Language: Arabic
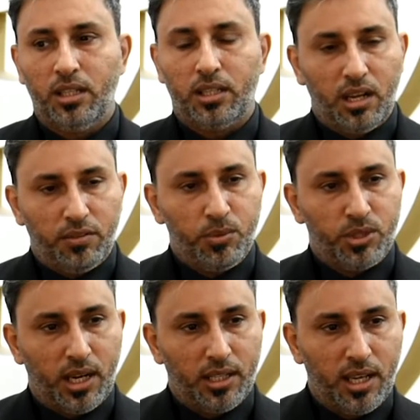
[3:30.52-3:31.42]
تلف
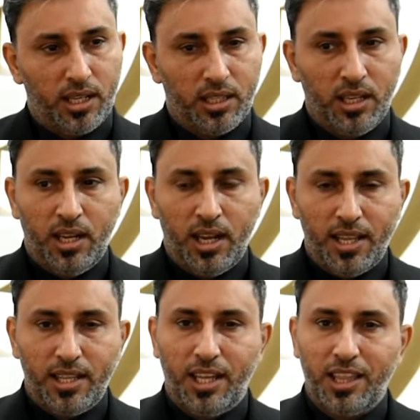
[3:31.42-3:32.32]
مستندات
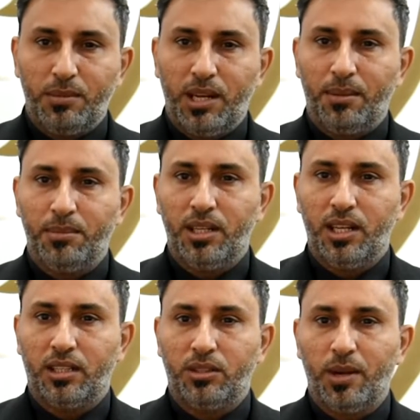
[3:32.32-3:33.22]
هذه الأنظمة الحمد
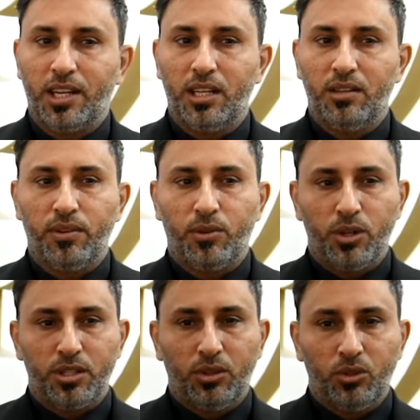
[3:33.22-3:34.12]
لله تمكن
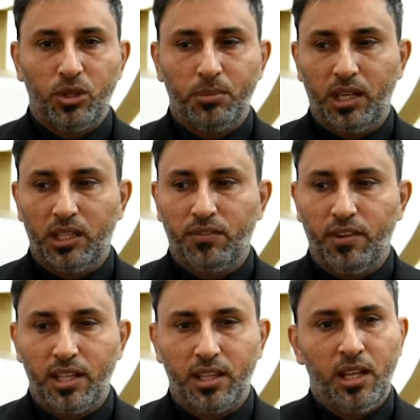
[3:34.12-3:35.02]
رأس صندوق من
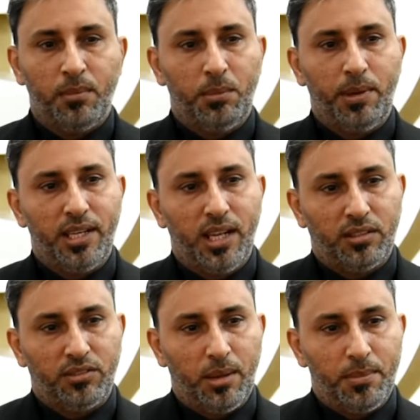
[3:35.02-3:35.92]
احتفاظ
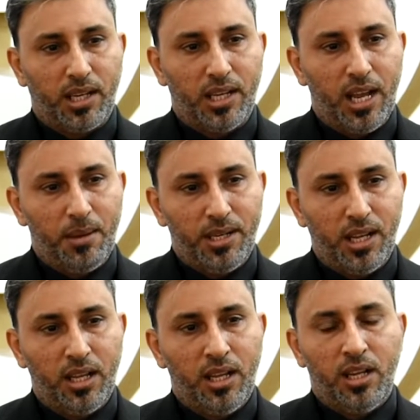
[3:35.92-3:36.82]
بالبيانات في أماكن
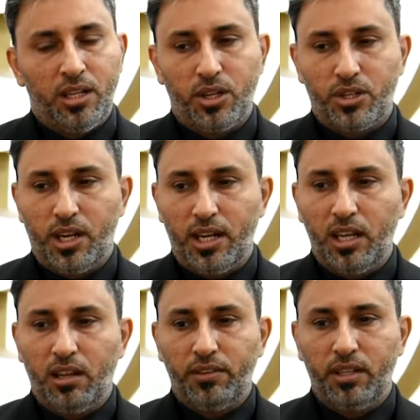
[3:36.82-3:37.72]
آمنة يرجع
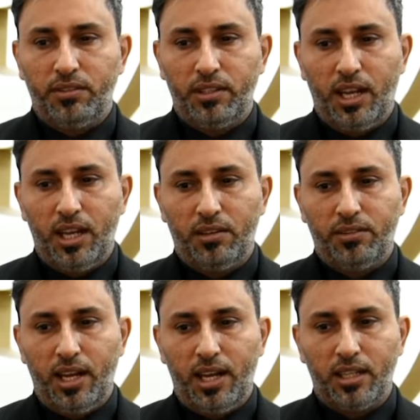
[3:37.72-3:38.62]
عليها في
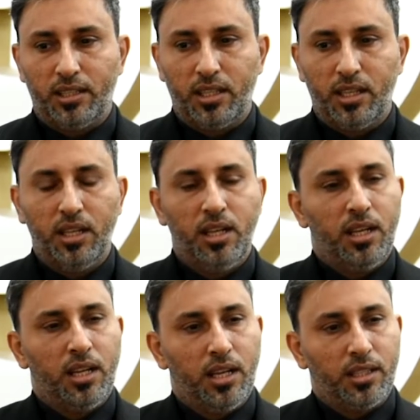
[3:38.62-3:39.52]
في حالة
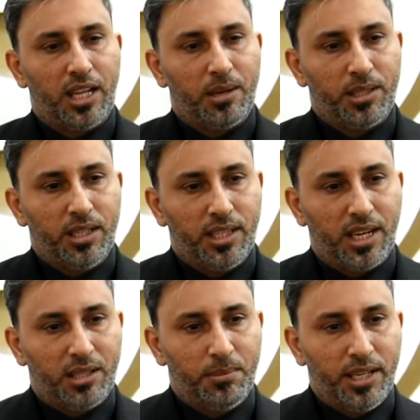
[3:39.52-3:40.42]
طلبة
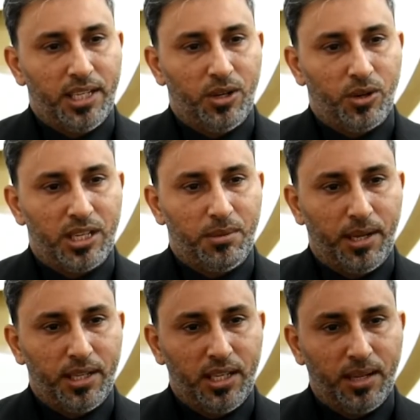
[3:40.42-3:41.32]
الإدارات المعنية وأقسام
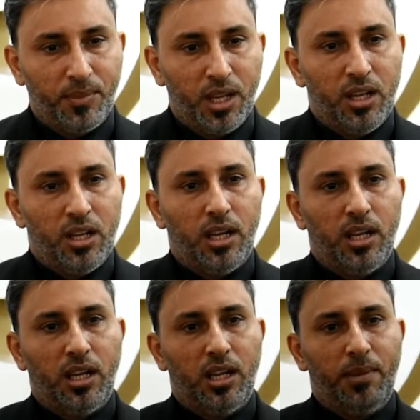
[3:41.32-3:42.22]
المعنية
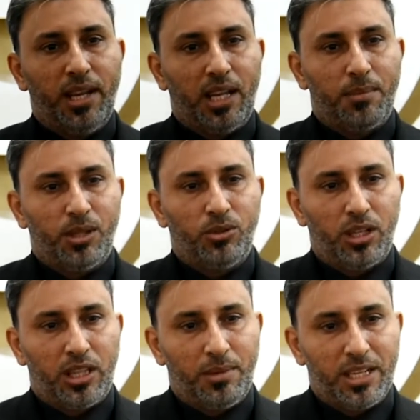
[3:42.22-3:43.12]
الميكنة
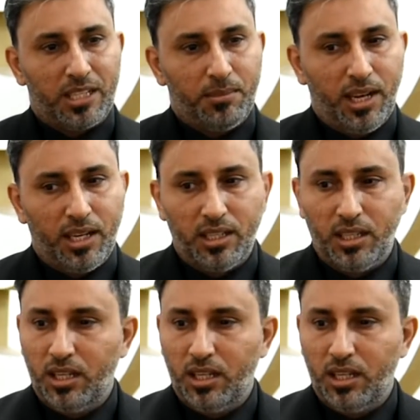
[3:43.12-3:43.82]
بصندوق الضمان الاجتماعي